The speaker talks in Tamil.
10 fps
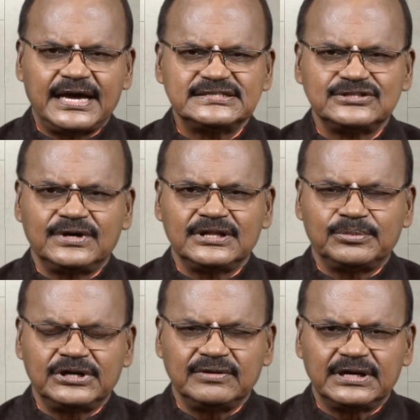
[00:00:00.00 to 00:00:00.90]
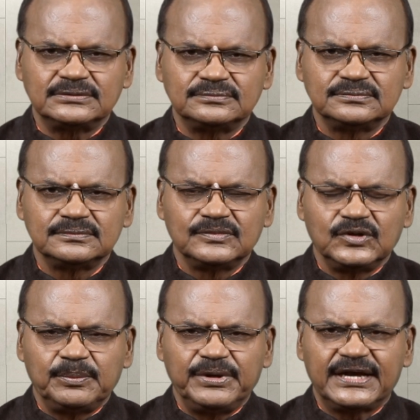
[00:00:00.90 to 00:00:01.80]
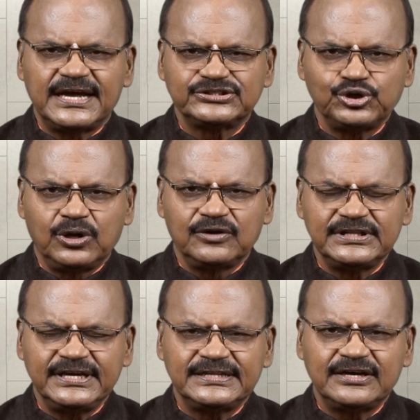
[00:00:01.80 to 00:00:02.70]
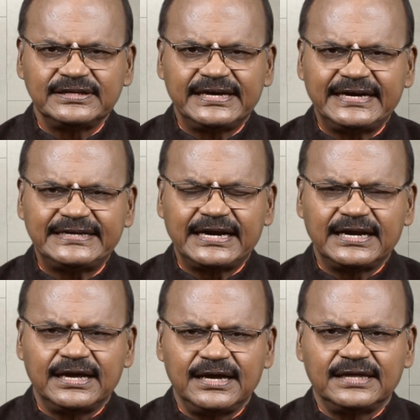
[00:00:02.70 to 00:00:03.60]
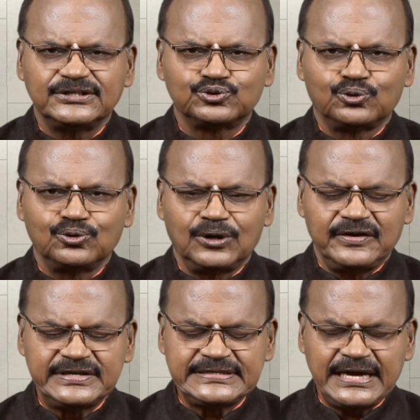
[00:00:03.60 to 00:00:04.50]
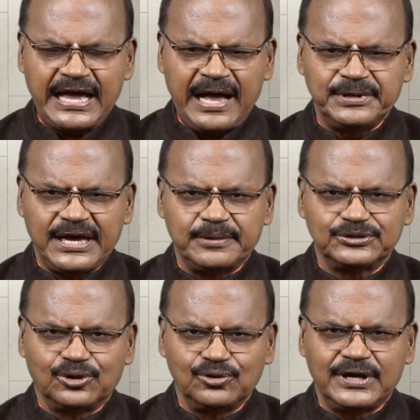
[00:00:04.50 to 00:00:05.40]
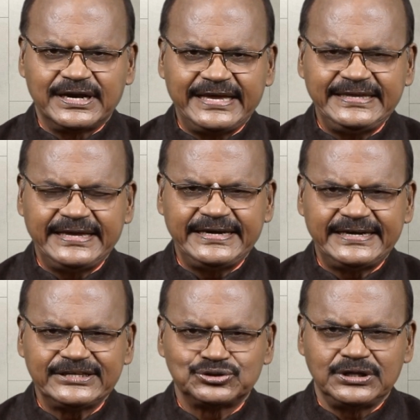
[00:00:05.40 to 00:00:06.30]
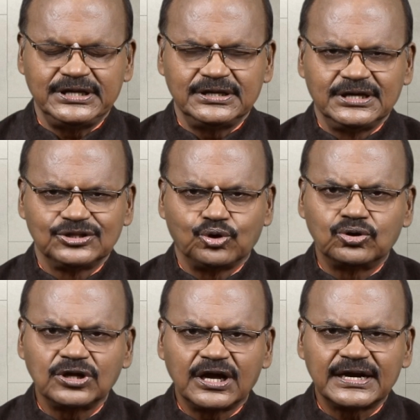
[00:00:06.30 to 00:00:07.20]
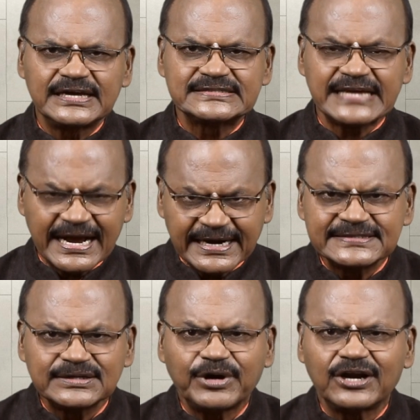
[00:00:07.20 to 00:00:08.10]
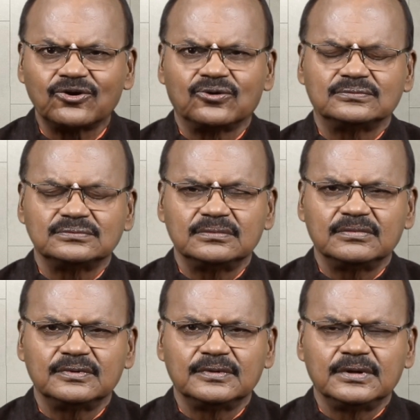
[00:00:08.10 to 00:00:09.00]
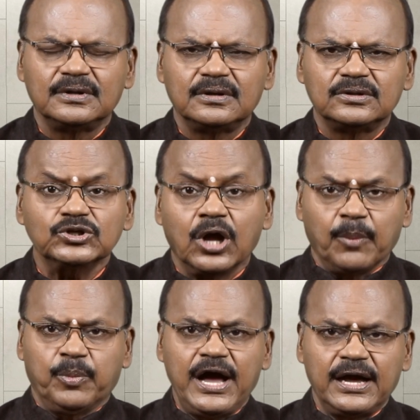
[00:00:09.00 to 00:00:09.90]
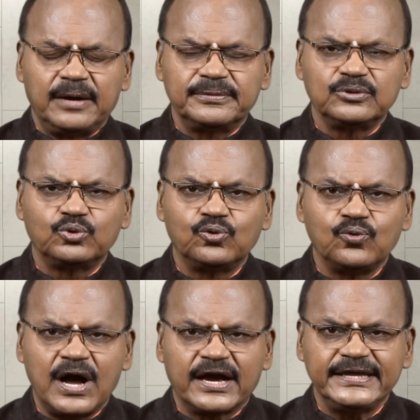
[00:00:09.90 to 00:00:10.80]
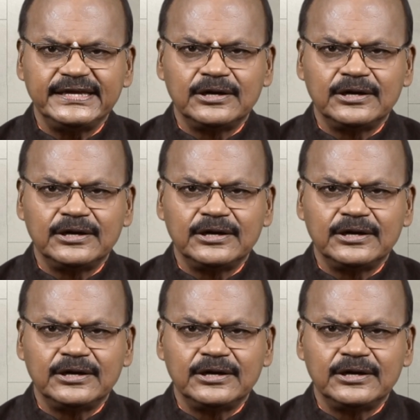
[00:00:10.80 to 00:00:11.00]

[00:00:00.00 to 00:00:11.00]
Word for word: ஆசீர்வாதம் பண்ணுவார் பேராசையோடு வந்து ஏதாவது கேட்டான்னா அந்த சூட்டுக்கோளை வச்சு அப்படி அப்படி தொடுவார் கையை நீட்ட சொல்லி தொட்டார்னா ஷாக் அடித்த மாதிரி இருக்கும் அப்பா அப்படின்னு உருவான் கையை